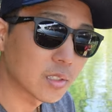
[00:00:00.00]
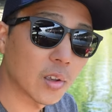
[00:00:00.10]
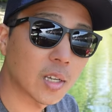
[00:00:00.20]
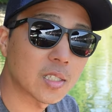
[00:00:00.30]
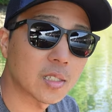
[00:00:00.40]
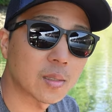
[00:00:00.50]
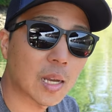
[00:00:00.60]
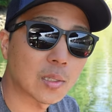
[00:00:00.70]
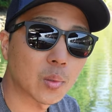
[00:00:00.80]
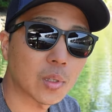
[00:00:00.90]
저희가 지금
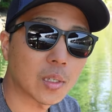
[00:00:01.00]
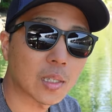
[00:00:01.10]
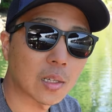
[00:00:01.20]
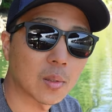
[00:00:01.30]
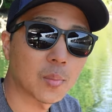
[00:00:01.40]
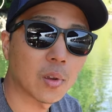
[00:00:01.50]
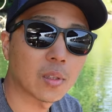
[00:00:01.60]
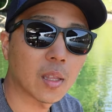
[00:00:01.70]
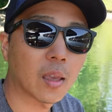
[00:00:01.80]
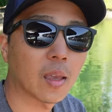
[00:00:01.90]
가족이 다섯
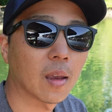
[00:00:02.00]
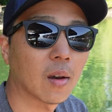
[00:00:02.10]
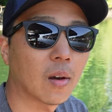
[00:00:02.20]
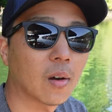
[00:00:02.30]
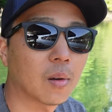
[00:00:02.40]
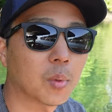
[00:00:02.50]
명인데 어,